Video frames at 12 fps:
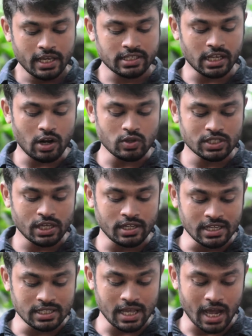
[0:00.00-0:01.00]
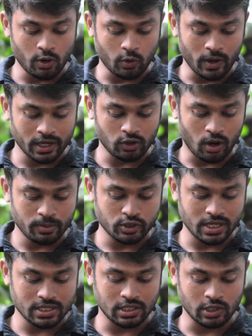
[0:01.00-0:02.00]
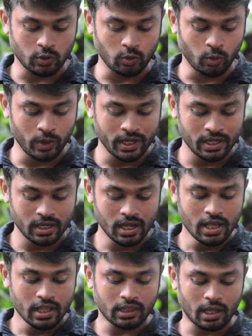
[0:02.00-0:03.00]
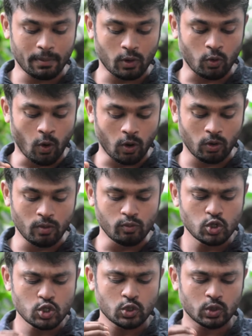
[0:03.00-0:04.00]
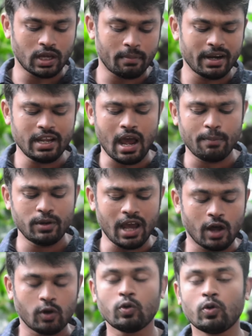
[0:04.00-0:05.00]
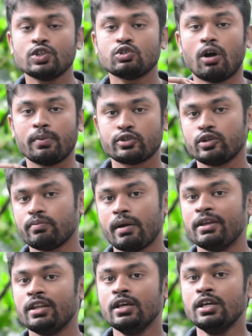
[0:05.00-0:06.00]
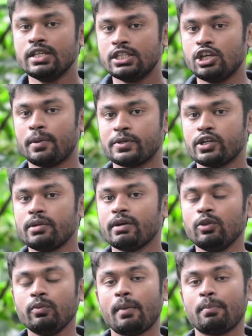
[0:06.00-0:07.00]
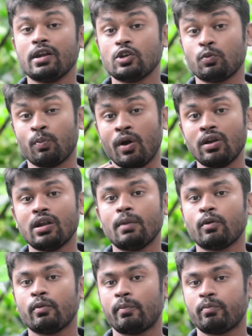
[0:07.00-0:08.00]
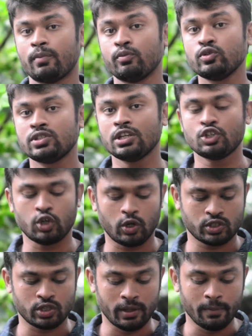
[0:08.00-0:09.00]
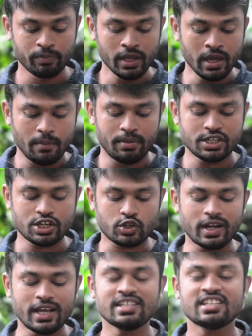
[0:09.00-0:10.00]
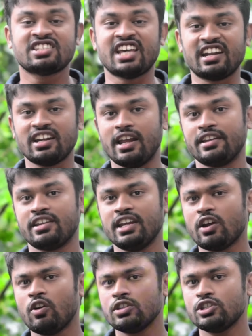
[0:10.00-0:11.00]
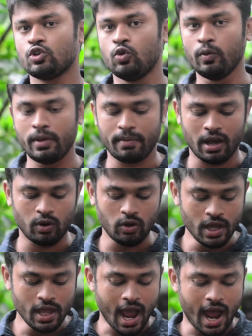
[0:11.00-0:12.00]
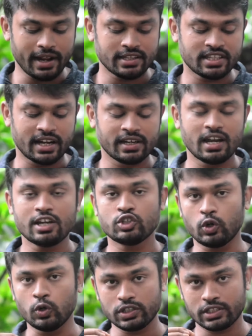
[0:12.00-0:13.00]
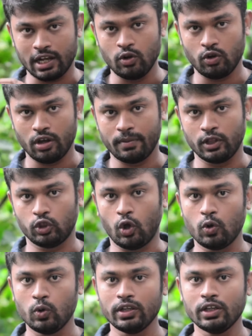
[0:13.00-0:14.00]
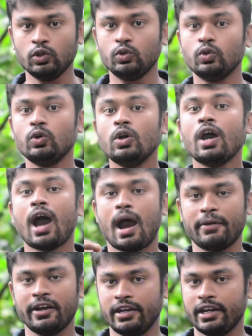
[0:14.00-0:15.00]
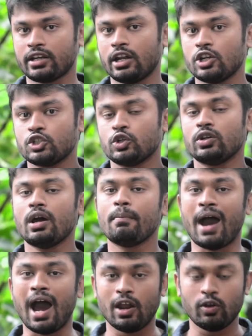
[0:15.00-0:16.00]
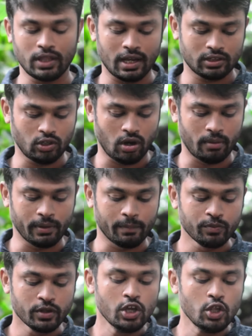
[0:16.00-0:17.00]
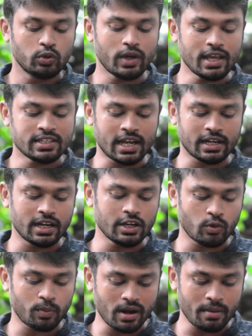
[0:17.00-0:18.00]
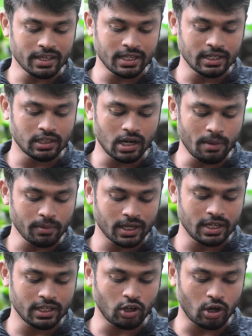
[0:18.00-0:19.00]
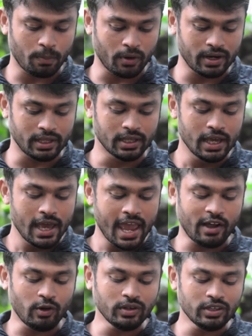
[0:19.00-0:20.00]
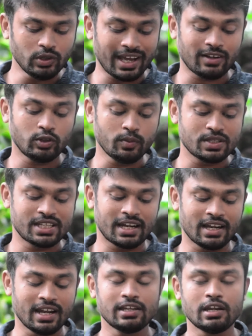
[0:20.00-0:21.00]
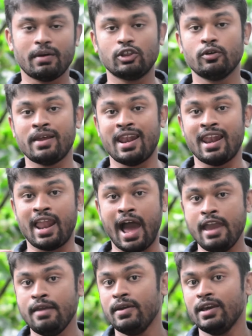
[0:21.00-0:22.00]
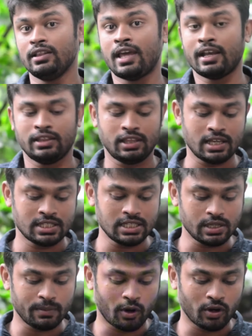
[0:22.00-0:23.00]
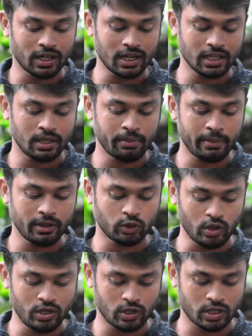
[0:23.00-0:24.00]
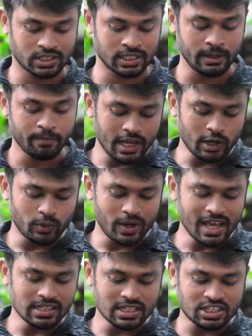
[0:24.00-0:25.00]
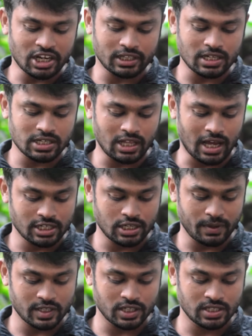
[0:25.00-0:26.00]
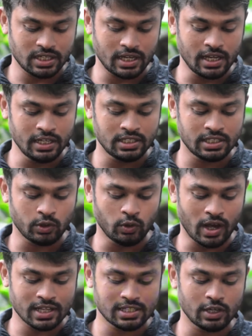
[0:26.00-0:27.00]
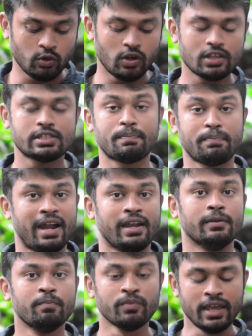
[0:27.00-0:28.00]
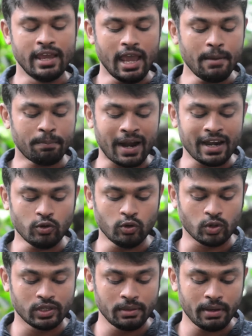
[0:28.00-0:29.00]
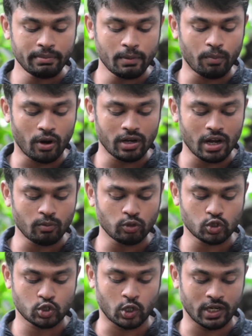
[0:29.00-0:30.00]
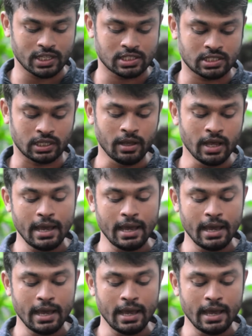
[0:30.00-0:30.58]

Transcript: এছাড়াও যে নিচে আরও কয়েকটা অপশন আছে দেখুন উইন তারপর গরম উষ্ণতা মানে আপনি আরও কিছু অপশন পাবেন যে অপশনের মাধ্যমে আপনার বন্যার প্রভাবটা বুঝতে সহজ হয় বিশেষ করে এই যে স্যাটেলাইট এটা হচ্ছে খুবই ভালো আর এই স্যাটেলাইট যখন চালু করবেন তখন কিন্তু আপনার নেট কানেকশনটা ভালো থাকতে হবে তো এই স্যাটেলাইটের উপরে আমি ক্লিক দিলাম ক্লিক দেওয়ার পরে এখন কিন্তু একদম স্যাটেলাইটের মাধ্যমে লাইভে দেখতে আসি যে বন্যাটা কিভাবে তৈরি হচ্ছে দেখুন এই যে সাদা সাদা আশেপাশে যে এই যেগুলো আছে এগুলো হচ্ছে পানি এই পানিগুলো কিভাবে বন্যার মতো ছড়াচ্ছে